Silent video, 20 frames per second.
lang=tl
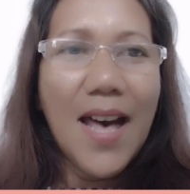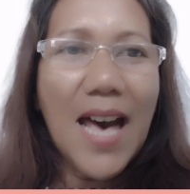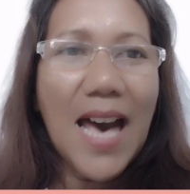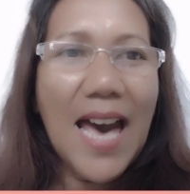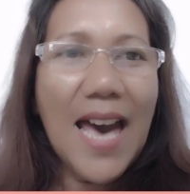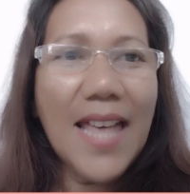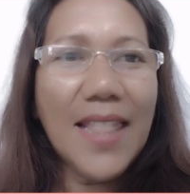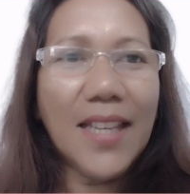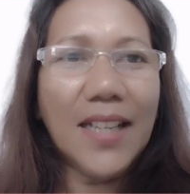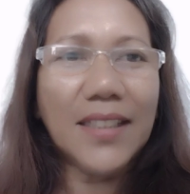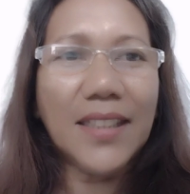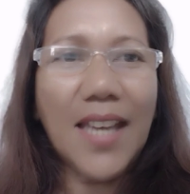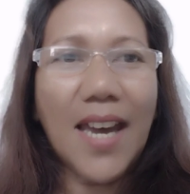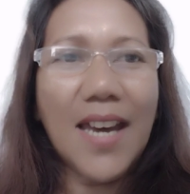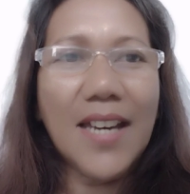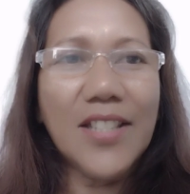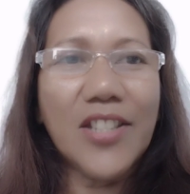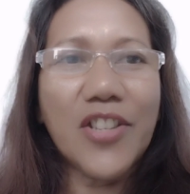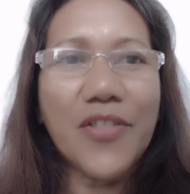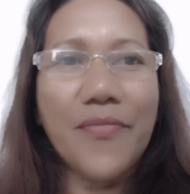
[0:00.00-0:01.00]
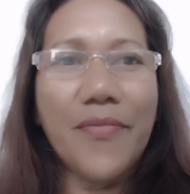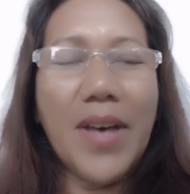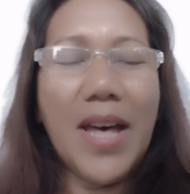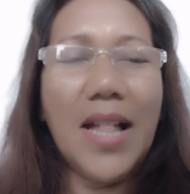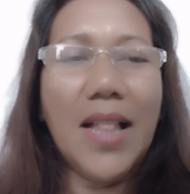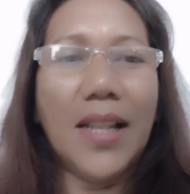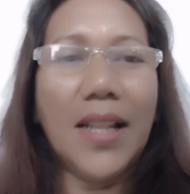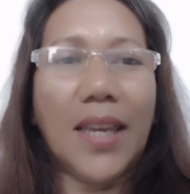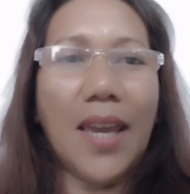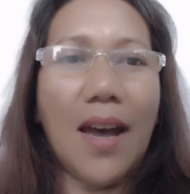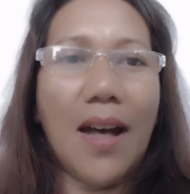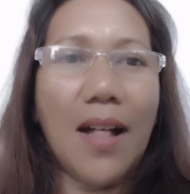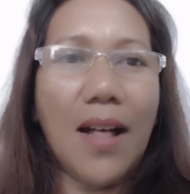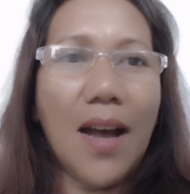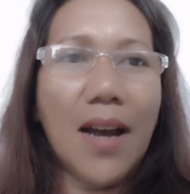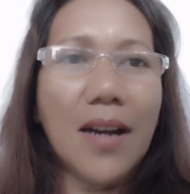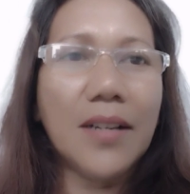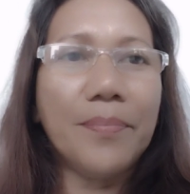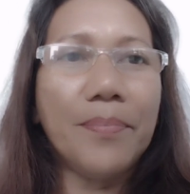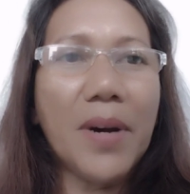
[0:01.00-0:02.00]
Ana Taj Velia.
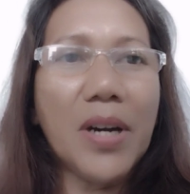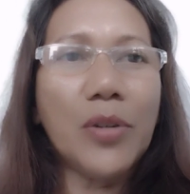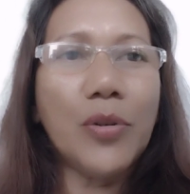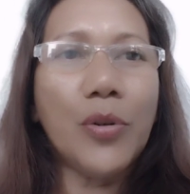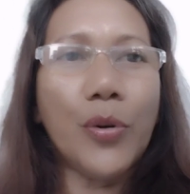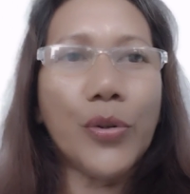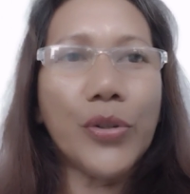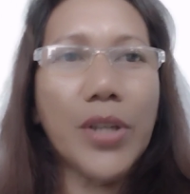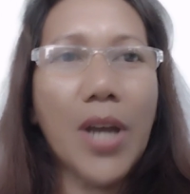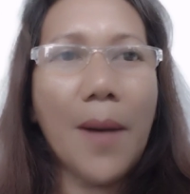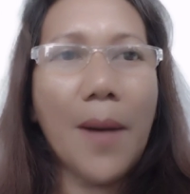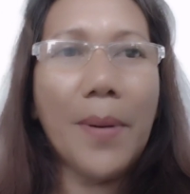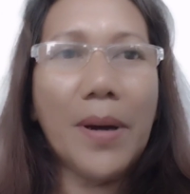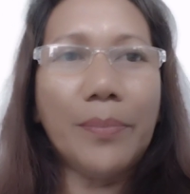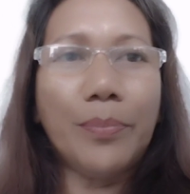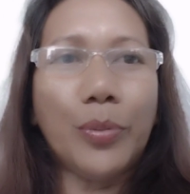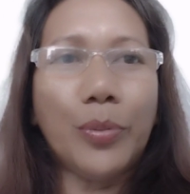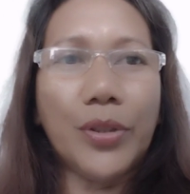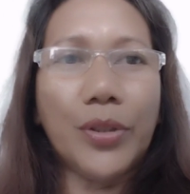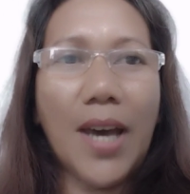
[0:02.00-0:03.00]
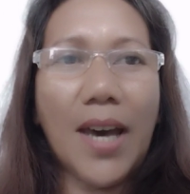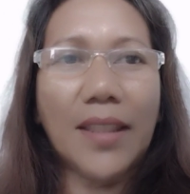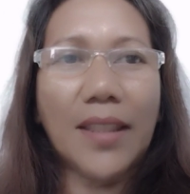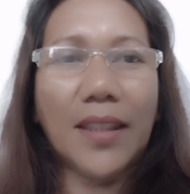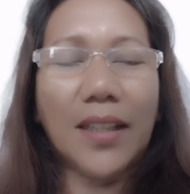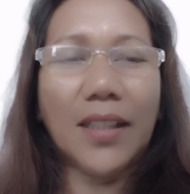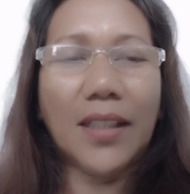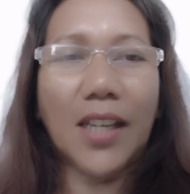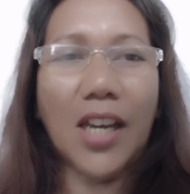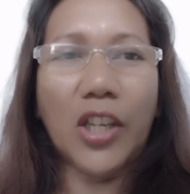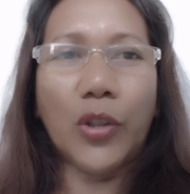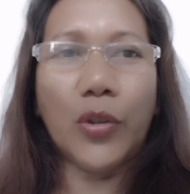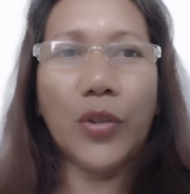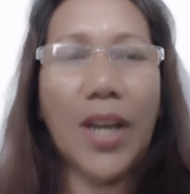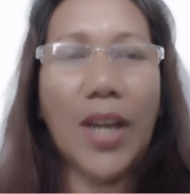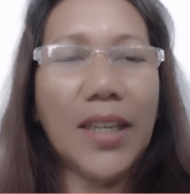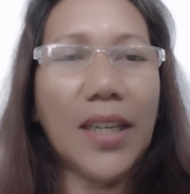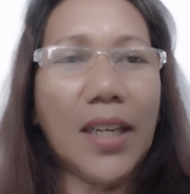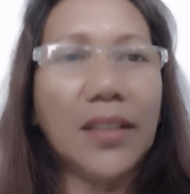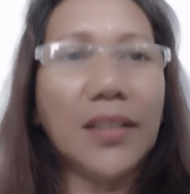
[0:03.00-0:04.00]
Ang pag-uusapan po natin ngayon
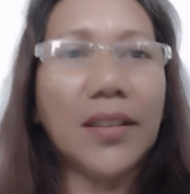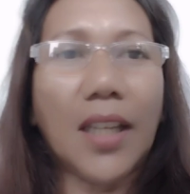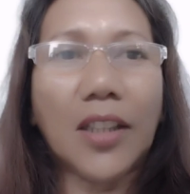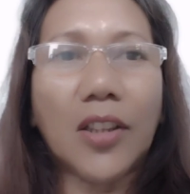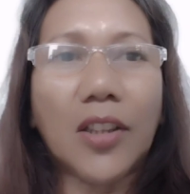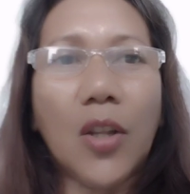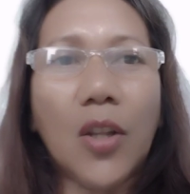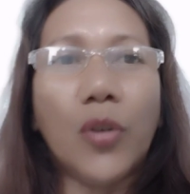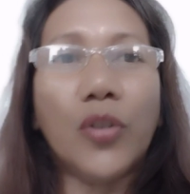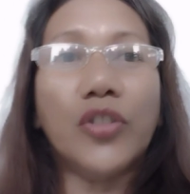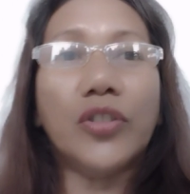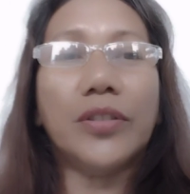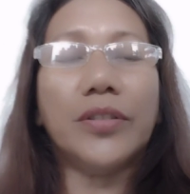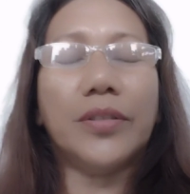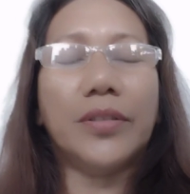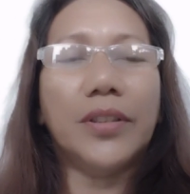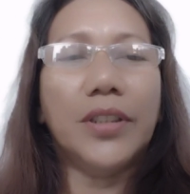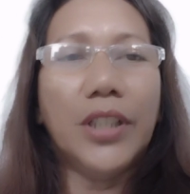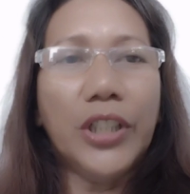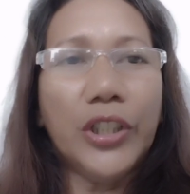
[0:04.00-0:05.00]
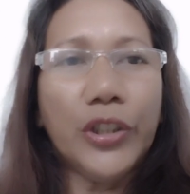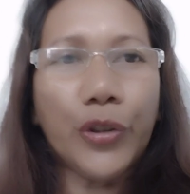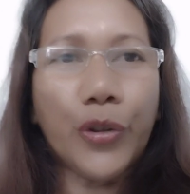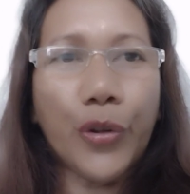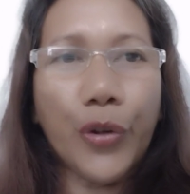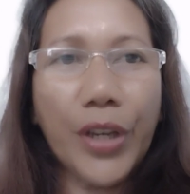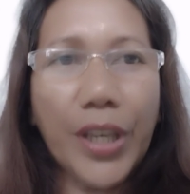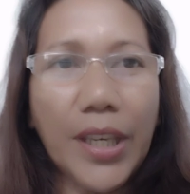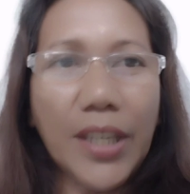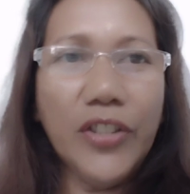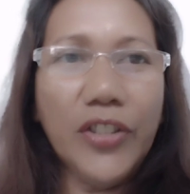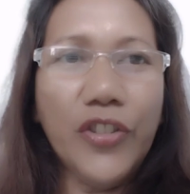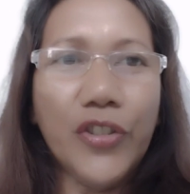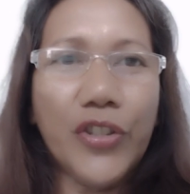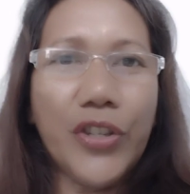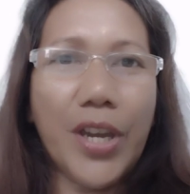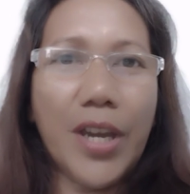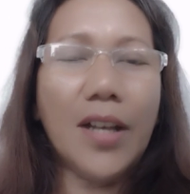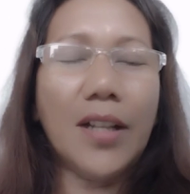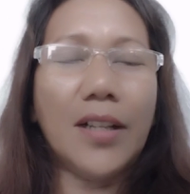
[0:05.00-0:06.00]
ay ang tatlong three
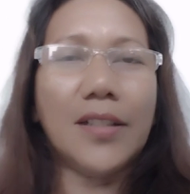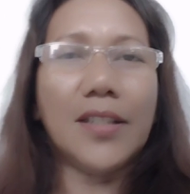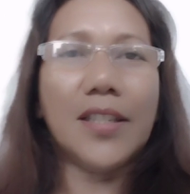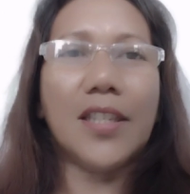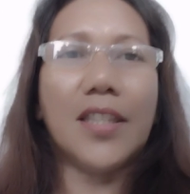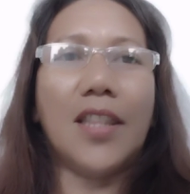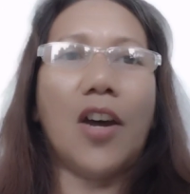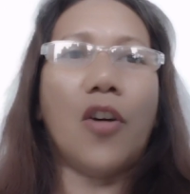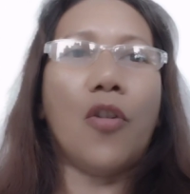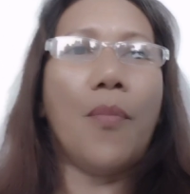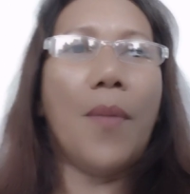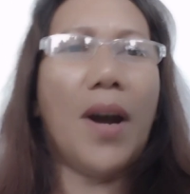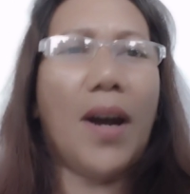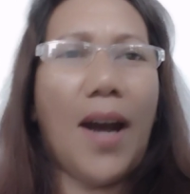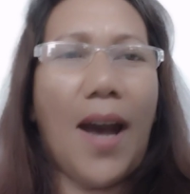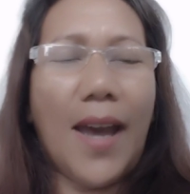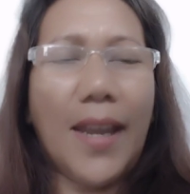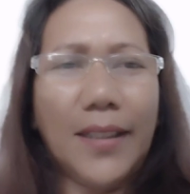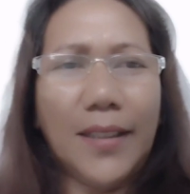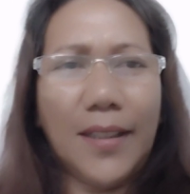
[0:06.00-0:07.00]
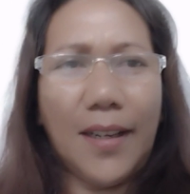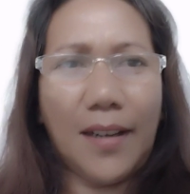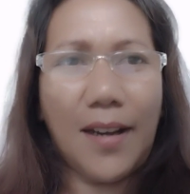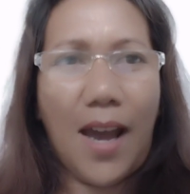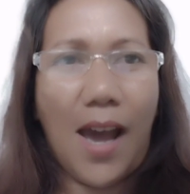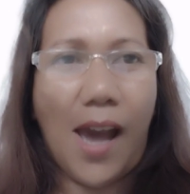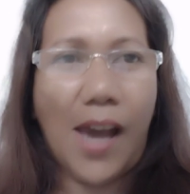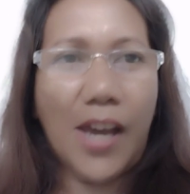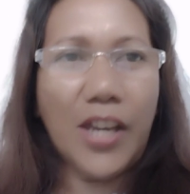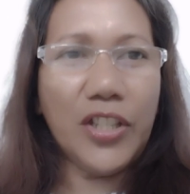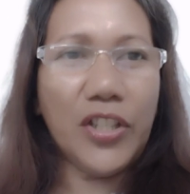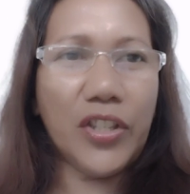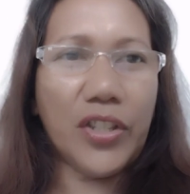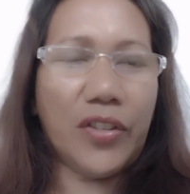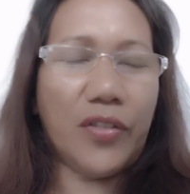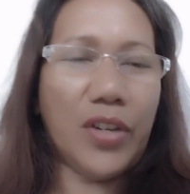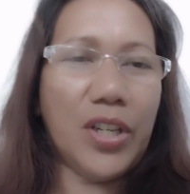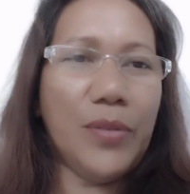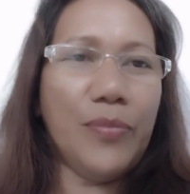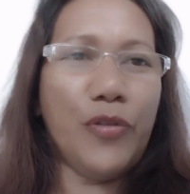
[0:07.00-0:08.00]
angels na kumakain ng ice
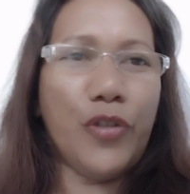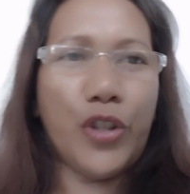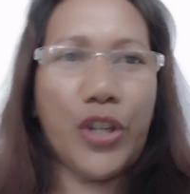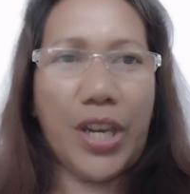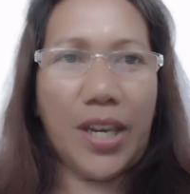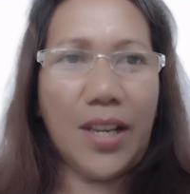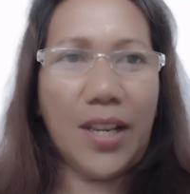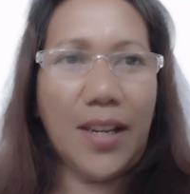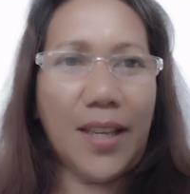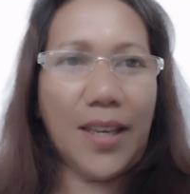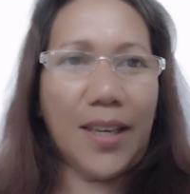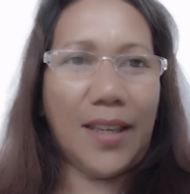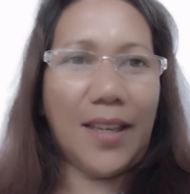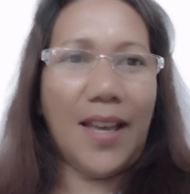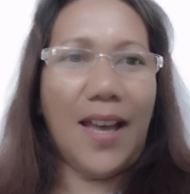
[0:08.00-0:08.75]
cream chili.